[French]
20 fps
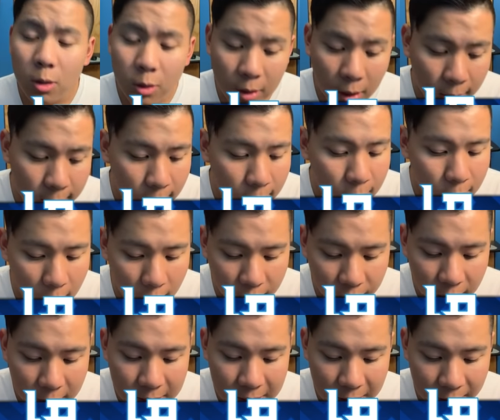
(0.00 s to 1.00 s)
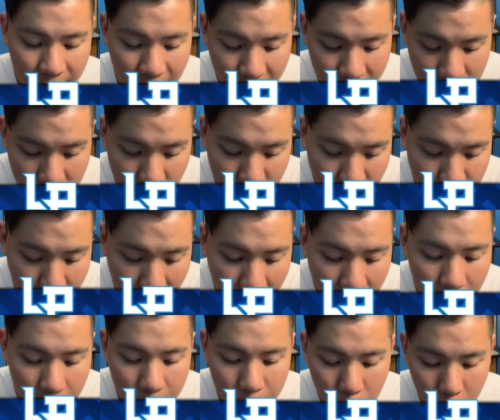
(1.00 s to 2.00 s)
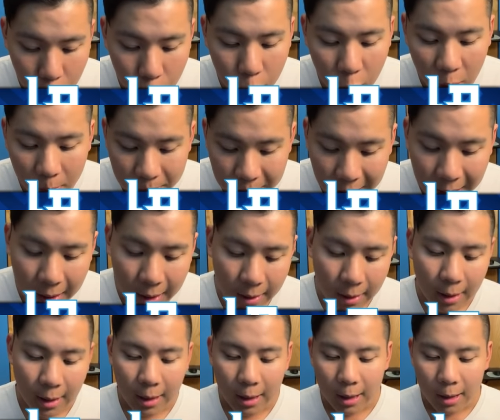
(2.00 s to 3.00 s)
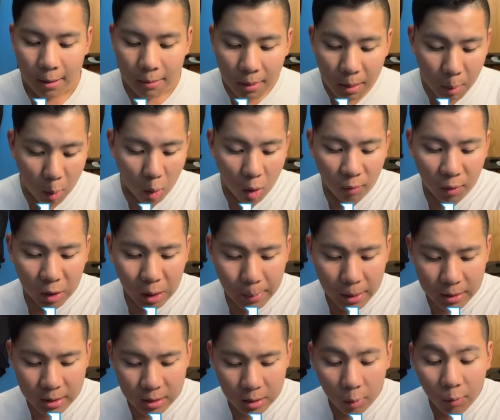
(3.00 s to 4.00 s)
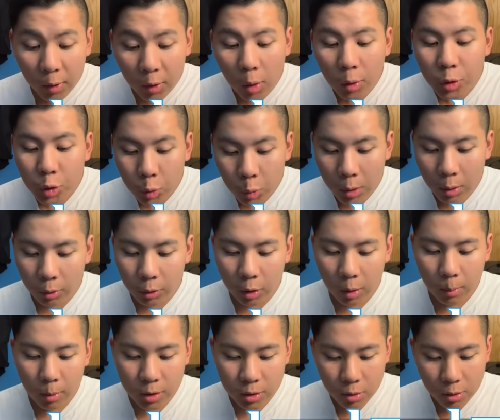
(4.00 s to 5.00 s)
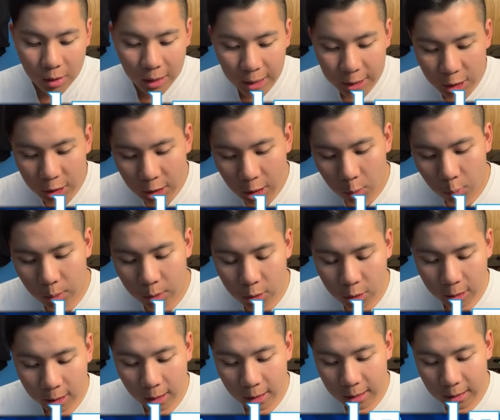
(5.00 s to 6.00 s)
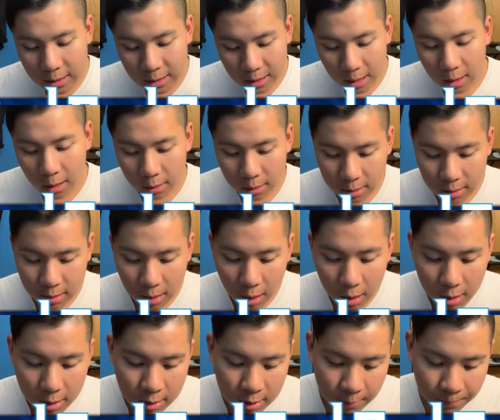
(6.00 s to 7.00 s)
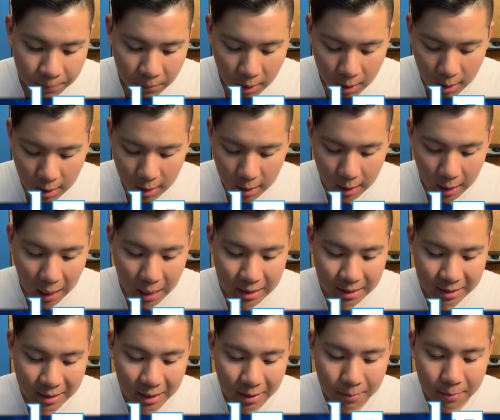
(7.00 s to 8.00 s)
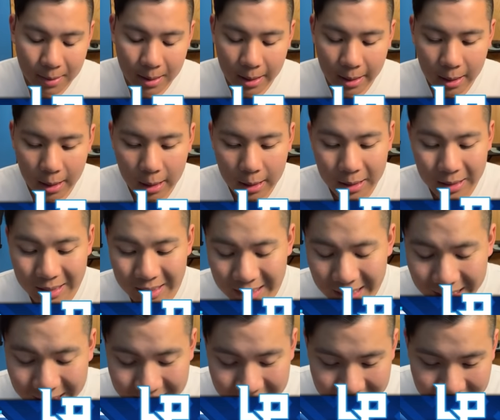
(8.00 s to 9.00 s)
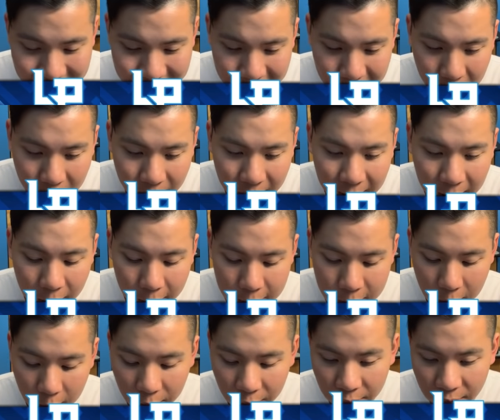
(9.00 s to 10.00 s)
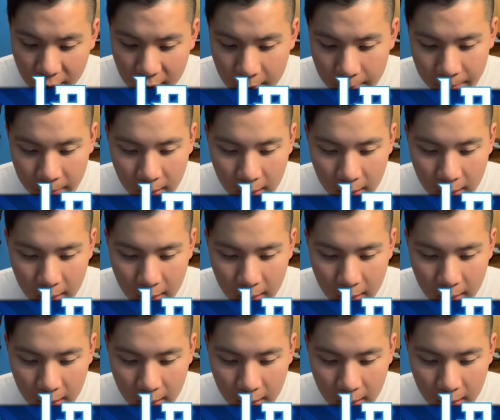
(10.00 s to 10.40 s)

une trentaine de trophées, ce qui fait super beaucoup de bien. Mais bon, on va, commencer, on va continuer contre Monsieur Legendary du clan 50 Stars à 5594 trophées.